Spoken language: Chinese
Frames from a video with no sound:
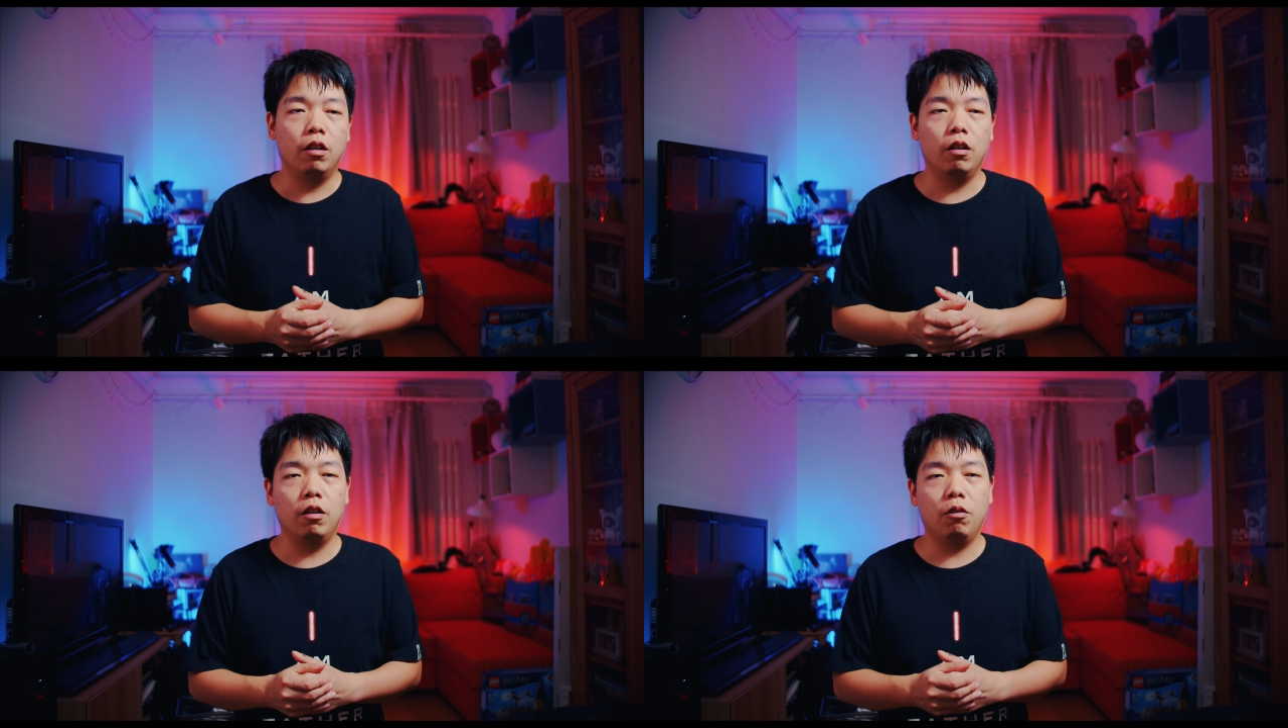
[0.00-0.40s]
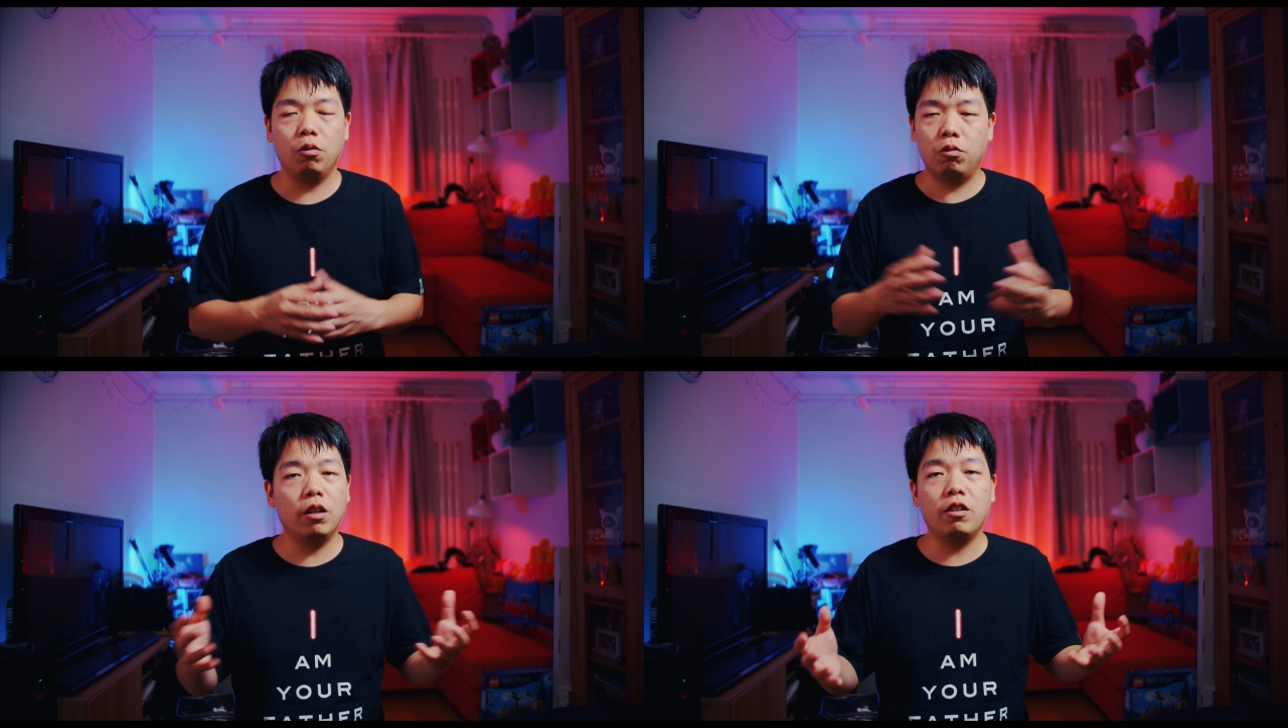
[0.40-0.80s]
我
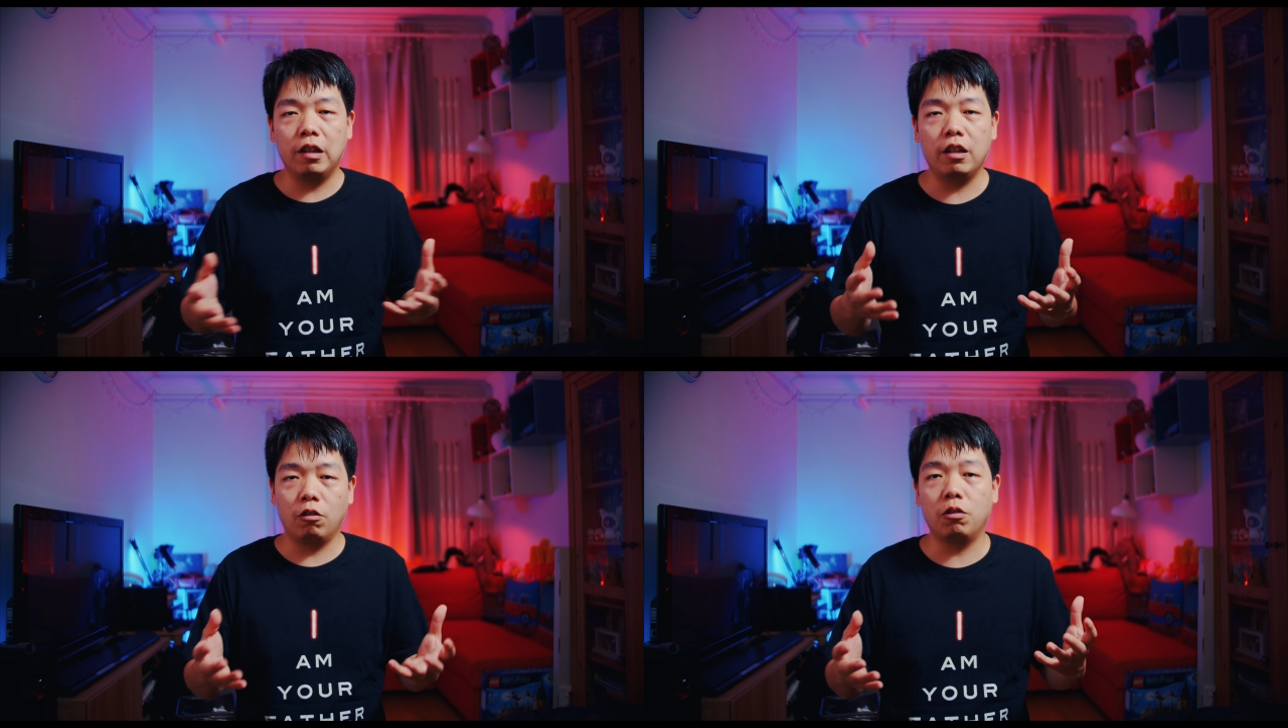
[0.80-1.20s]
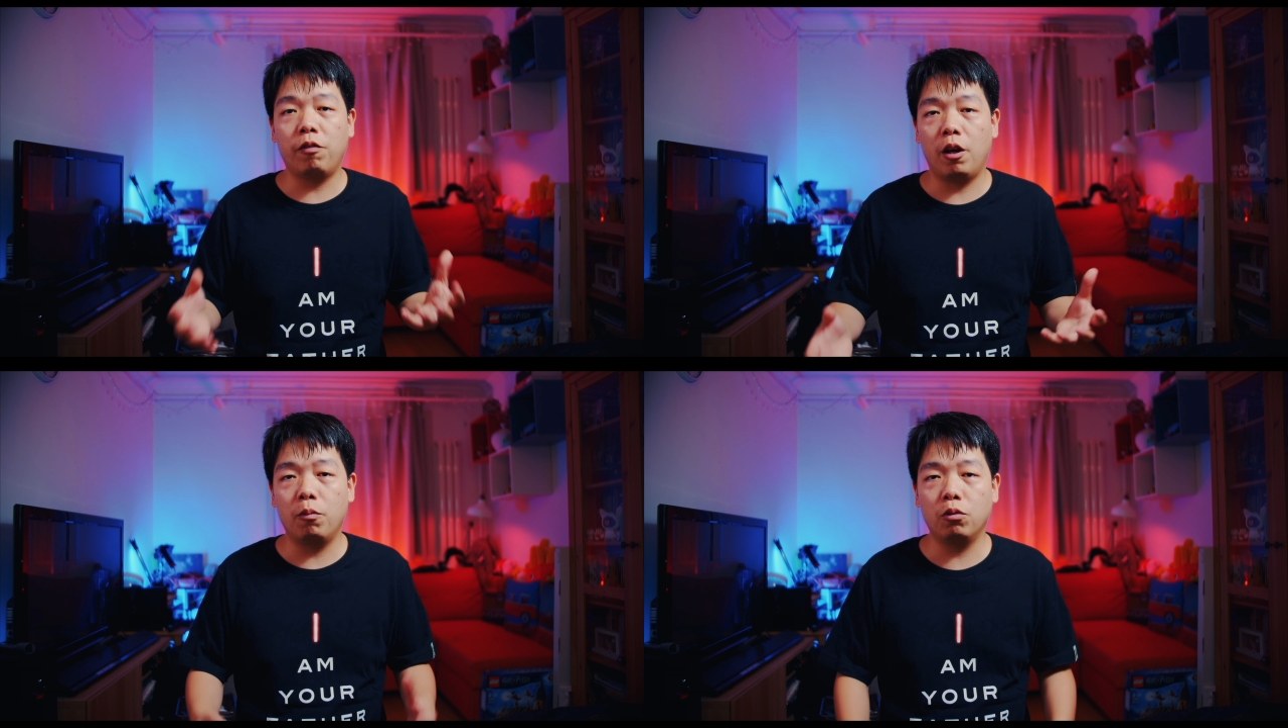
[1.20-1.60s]
觉得整体都是
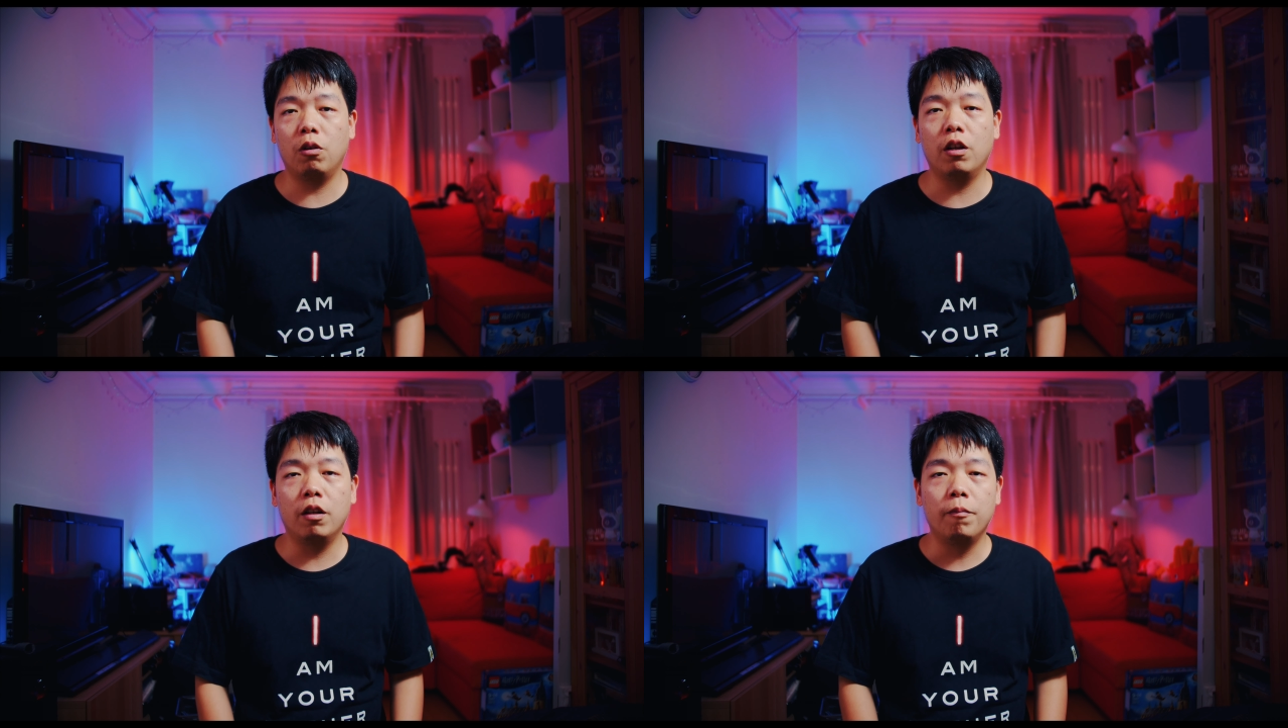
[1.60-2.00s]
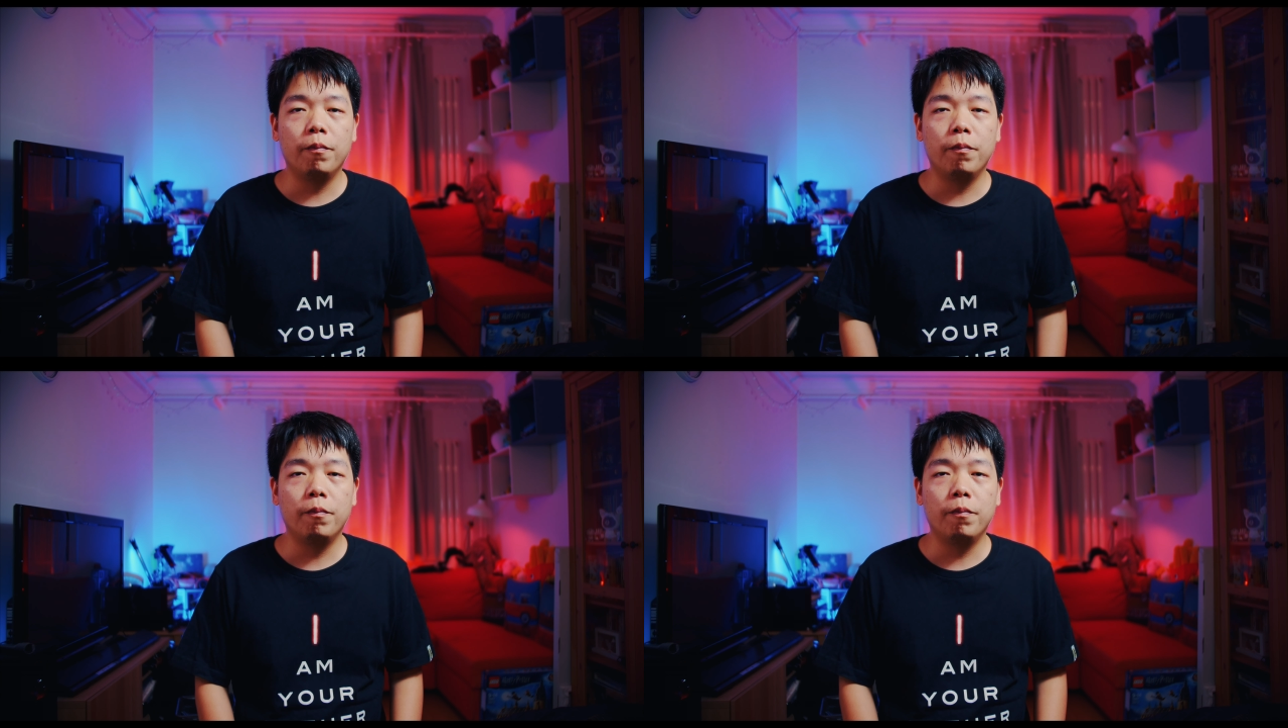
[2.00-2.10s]
非常不错的。